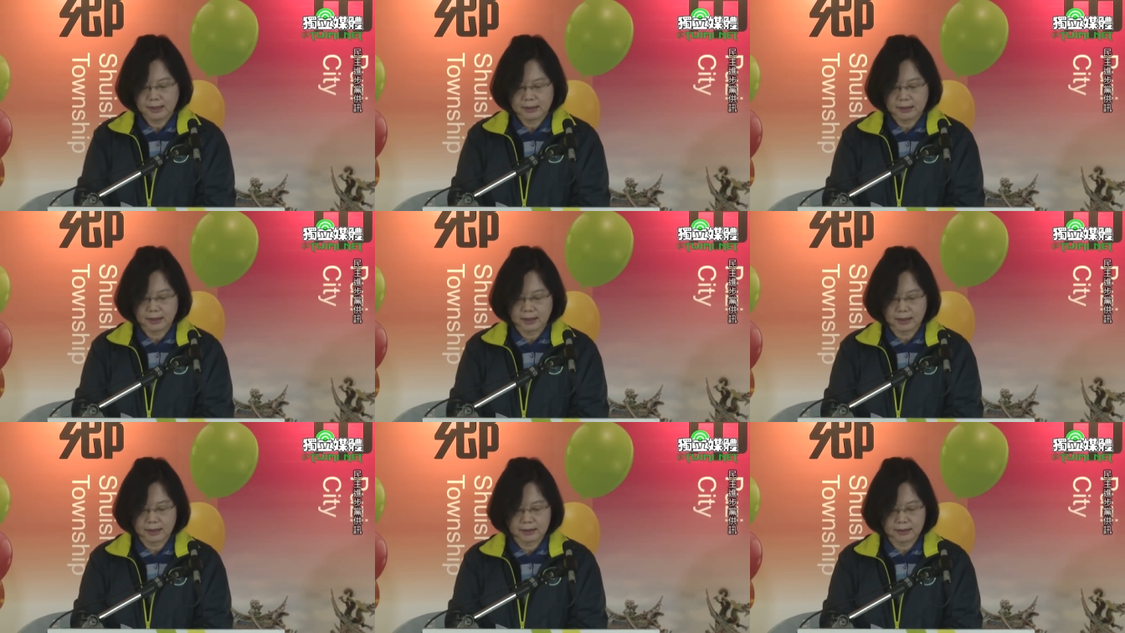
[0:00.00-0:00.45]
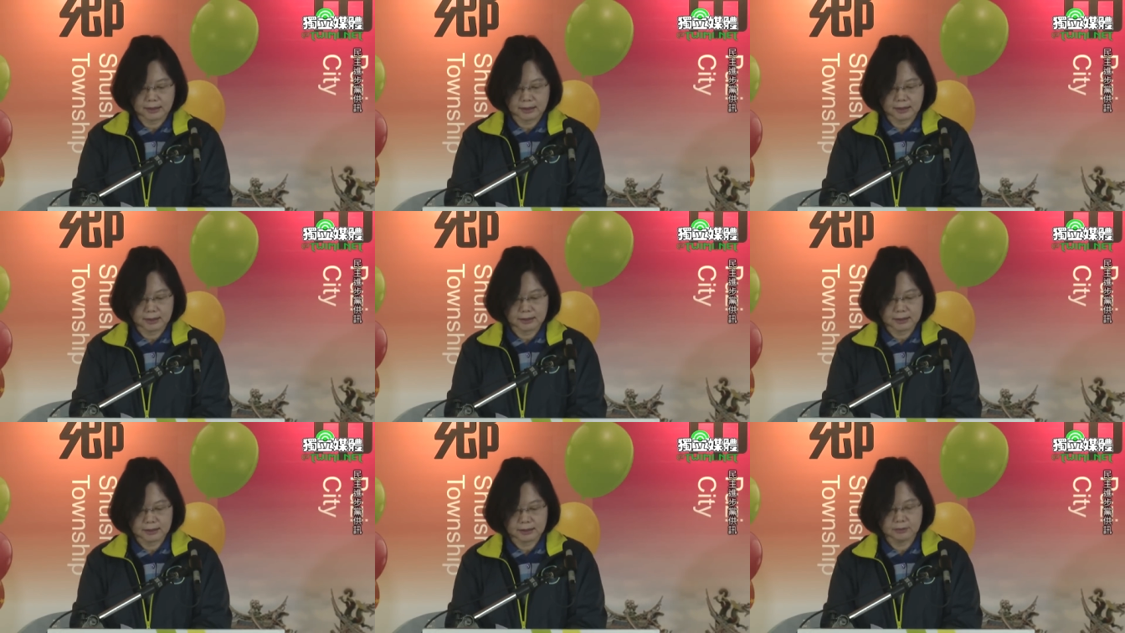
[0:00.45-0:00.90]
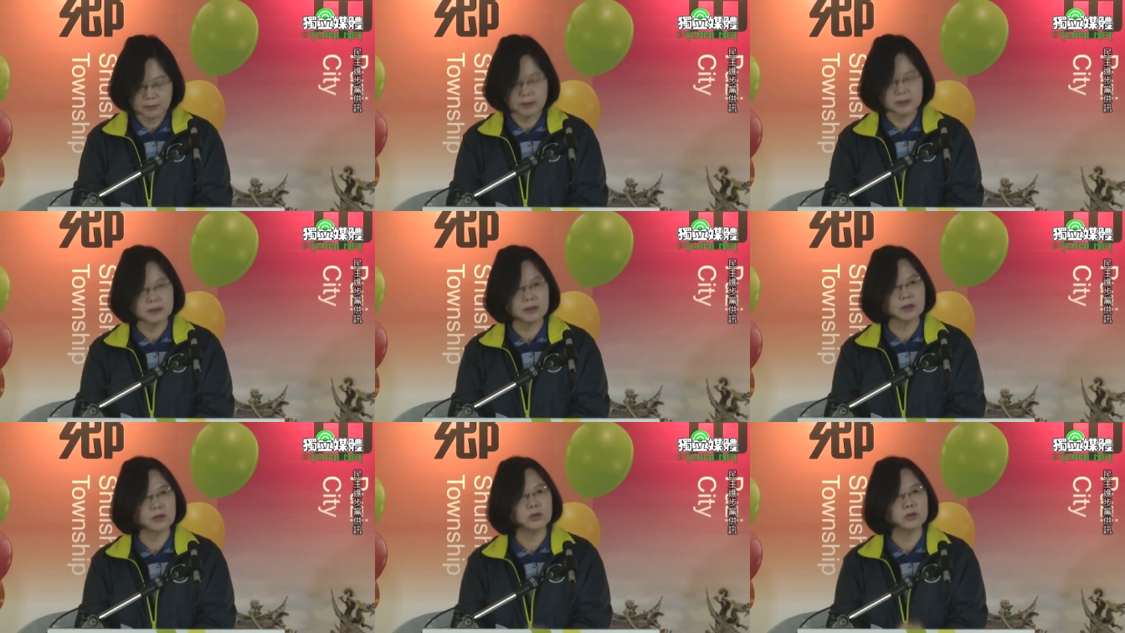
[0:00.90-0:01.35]
那也希
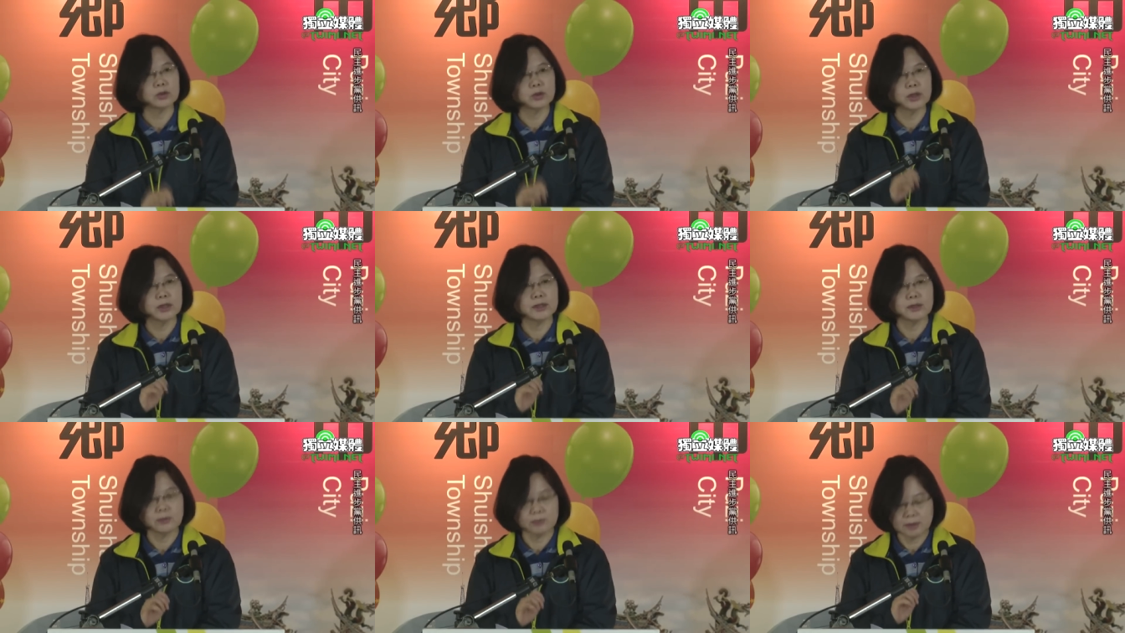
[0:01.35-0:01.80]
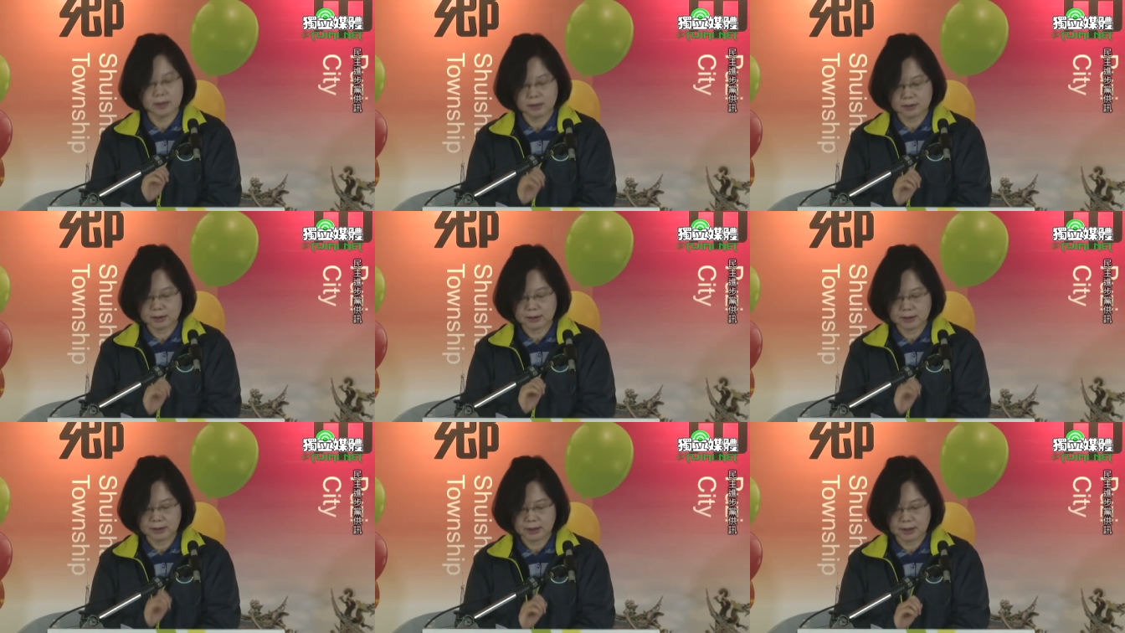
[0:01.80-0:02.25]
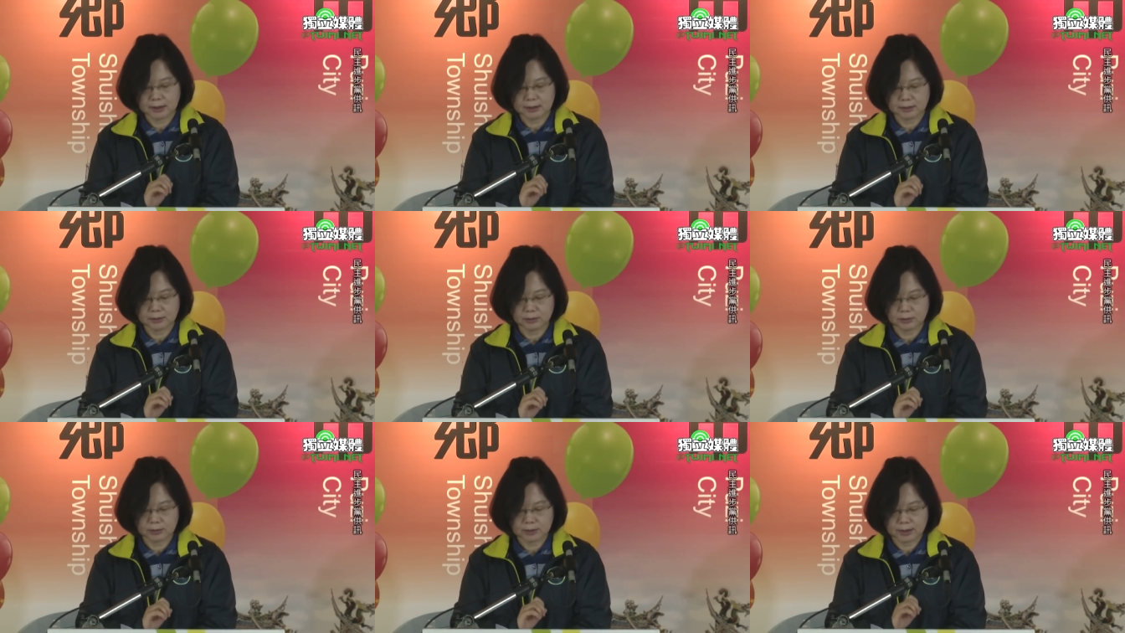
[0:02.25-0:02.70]
望能够推动到其他
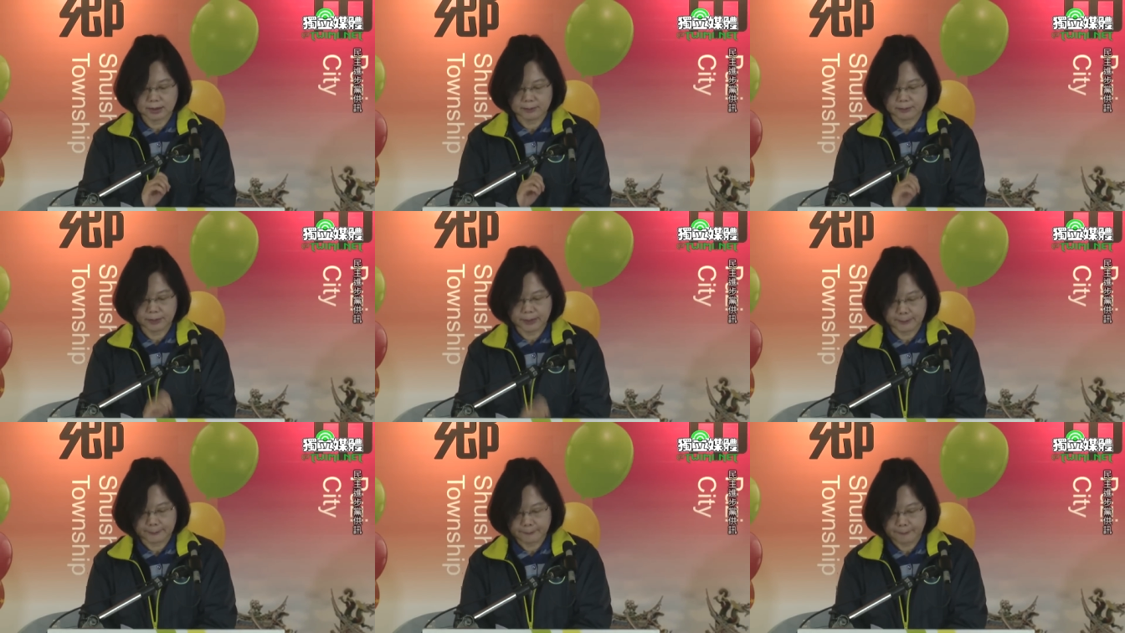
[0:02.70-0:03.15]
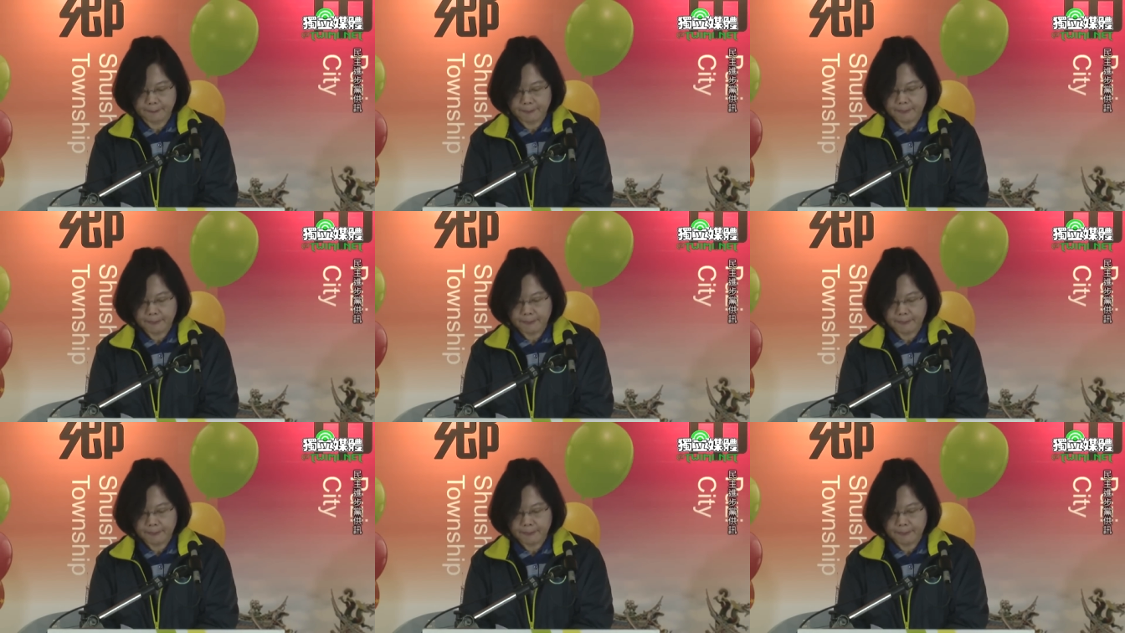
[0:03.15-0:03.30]
的农产品。